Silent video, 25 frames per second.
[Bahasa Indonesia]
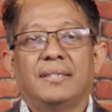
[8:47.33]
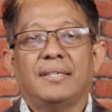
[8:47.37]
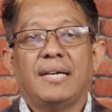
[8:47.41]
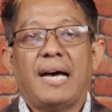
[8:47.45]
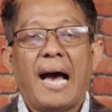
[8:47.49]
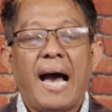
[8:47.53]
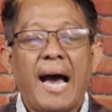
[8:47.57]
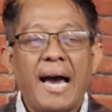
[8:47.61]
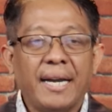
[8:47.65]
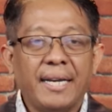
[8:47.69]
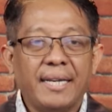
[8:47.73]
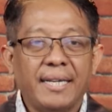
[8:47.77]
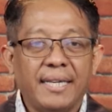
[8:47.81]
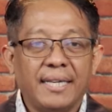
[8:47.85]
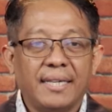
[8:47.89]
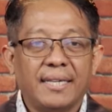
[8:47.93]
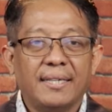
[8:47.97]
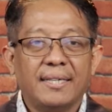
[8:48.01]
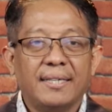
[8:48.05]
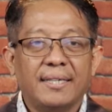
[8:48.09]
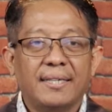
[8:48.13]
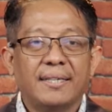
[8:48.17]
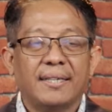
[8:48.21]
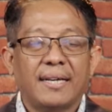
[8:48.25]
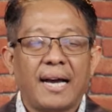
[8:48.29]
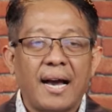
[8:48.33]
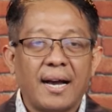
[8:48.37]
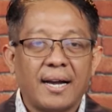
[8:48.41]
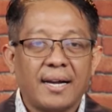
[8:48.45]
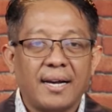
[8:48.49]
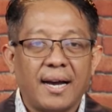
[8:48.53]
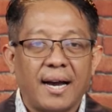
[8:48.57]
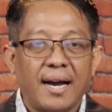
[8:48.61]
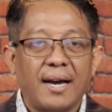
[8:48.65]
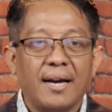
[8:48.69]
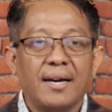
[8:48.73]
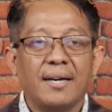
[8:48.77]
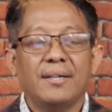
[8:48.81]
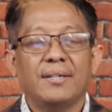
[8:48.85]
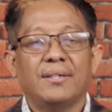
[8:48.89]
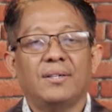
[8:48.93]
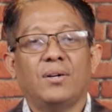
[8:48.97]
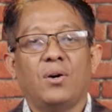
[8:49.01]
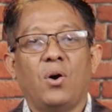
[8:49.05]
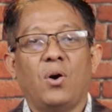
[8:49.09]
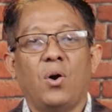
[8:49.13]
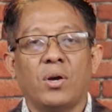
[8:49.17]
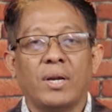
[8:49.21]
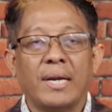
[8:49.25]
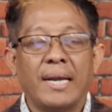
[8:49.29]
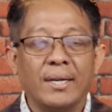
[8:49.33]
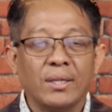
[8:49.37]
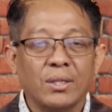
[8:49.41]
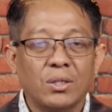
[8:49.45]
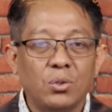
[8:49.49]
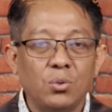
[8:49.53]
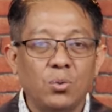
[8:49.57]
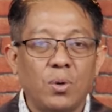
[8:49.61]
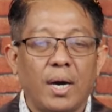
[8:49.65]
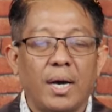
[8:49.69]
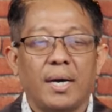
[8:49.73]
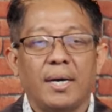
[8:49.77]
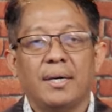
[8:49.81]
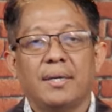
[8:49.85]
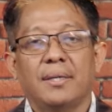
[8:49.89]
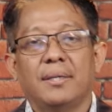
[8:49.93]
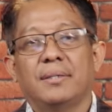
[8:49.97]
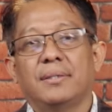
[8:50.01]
adik, kakak, orang tua,